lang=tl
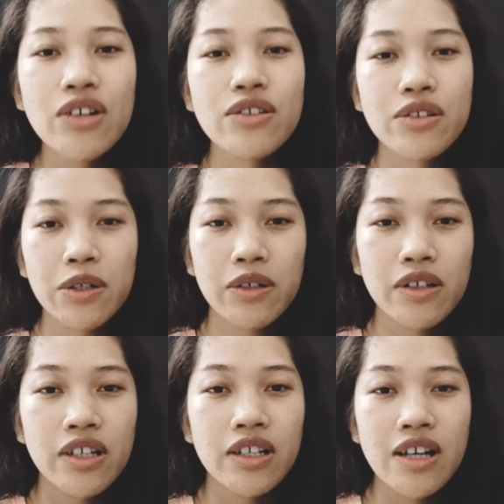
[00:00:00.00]
So,
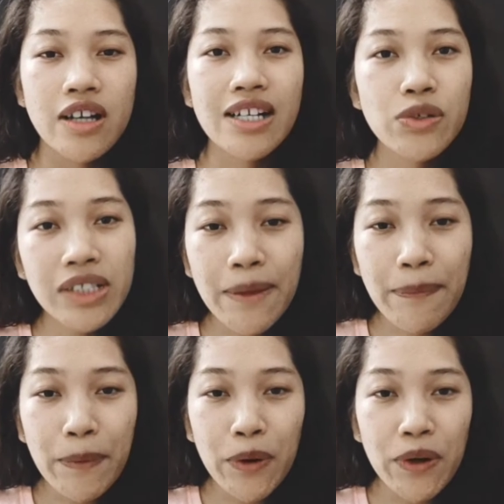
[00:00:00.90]

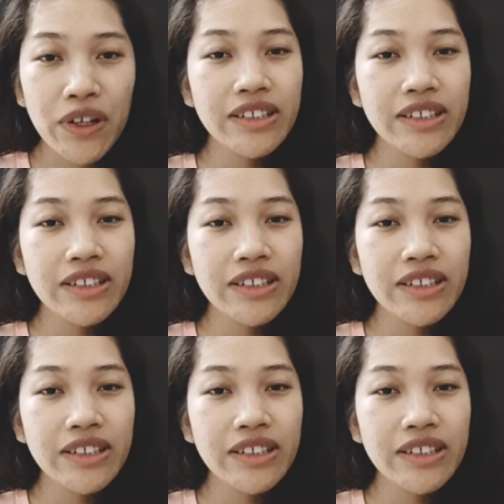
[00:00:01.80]
actually po,